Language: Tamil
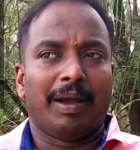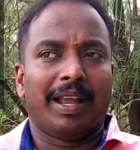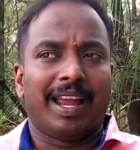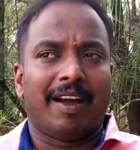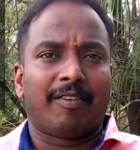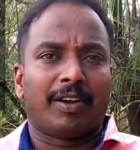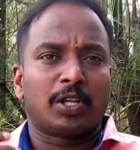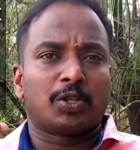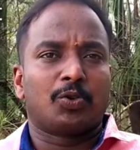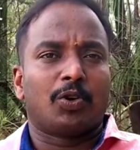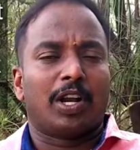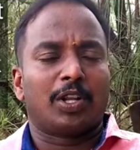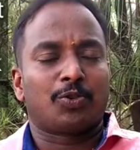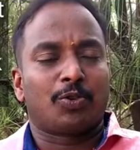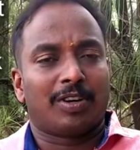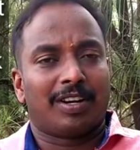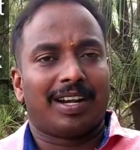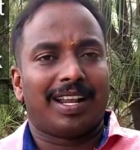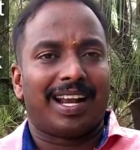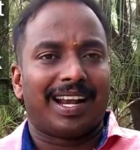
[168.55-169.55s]
ஏய் அவன்கிட்ட சொல்ல
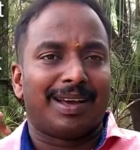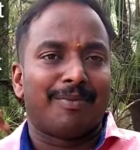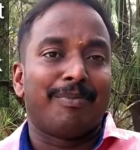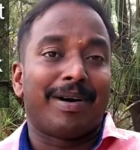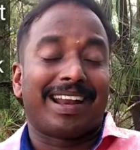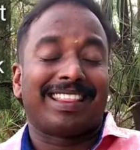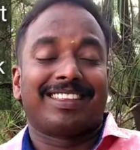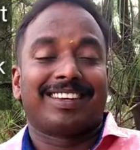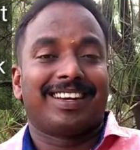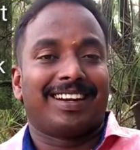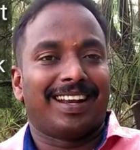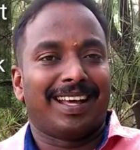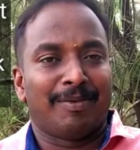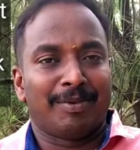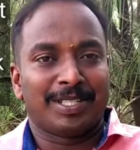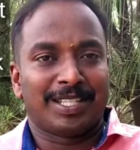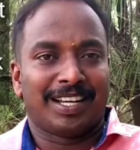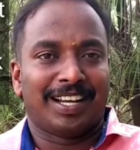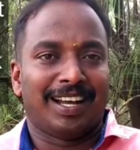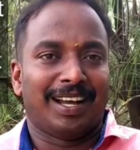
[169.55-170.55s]
சொன்னடா நான் மறந்துட்டேன்டா
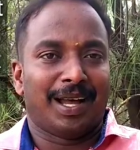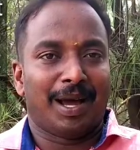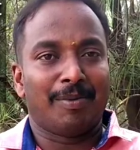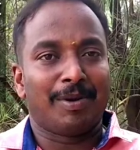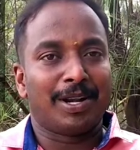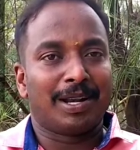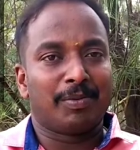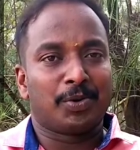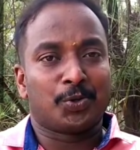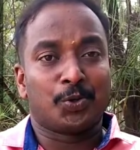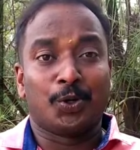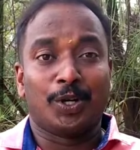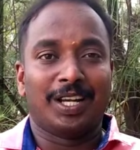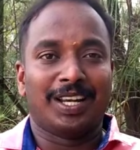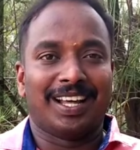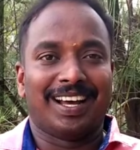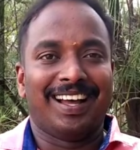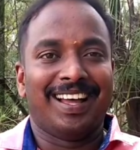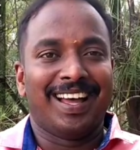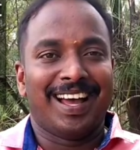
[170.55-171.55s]
மச்சான் அப்படின்னு நம்ம
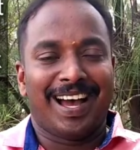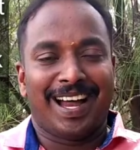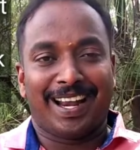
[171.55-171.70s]
சொல்லிடலாம்